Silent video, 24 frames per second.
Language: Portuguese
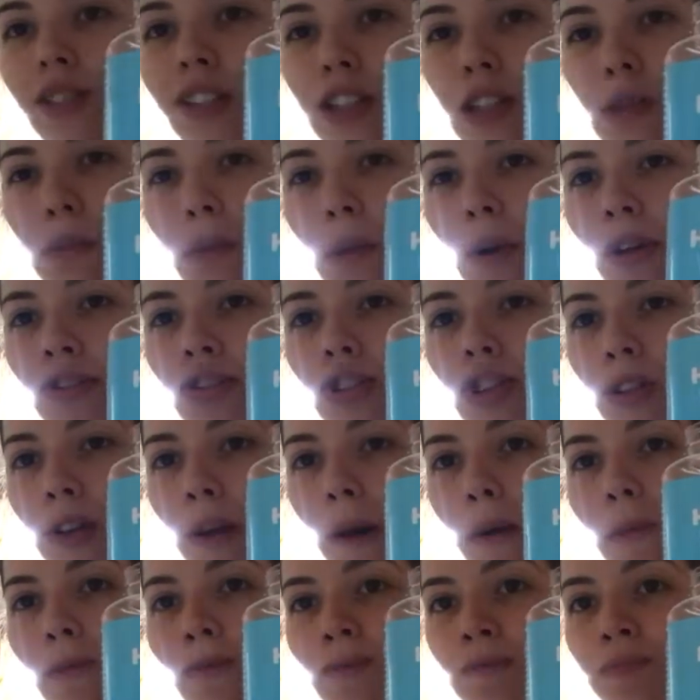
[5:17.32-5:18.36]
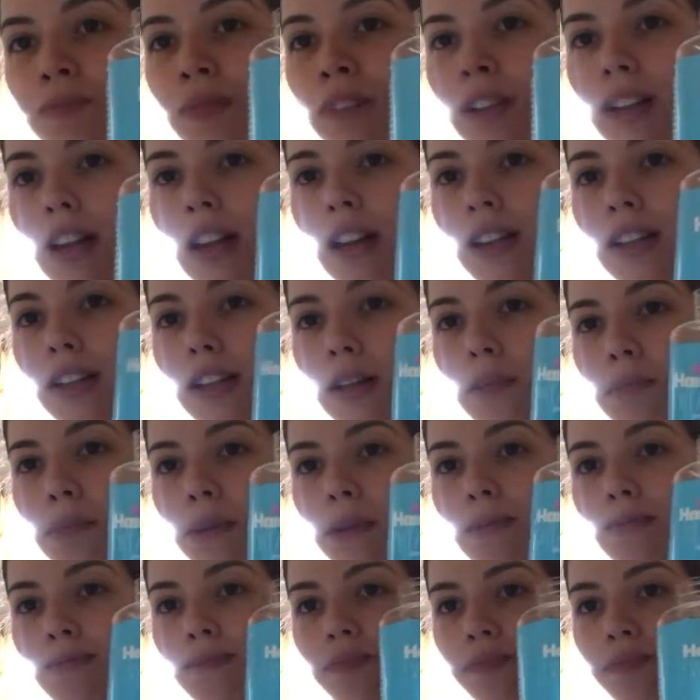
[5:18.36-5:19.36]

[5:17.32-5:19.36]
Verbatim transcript: desse potinho, ó. High Up.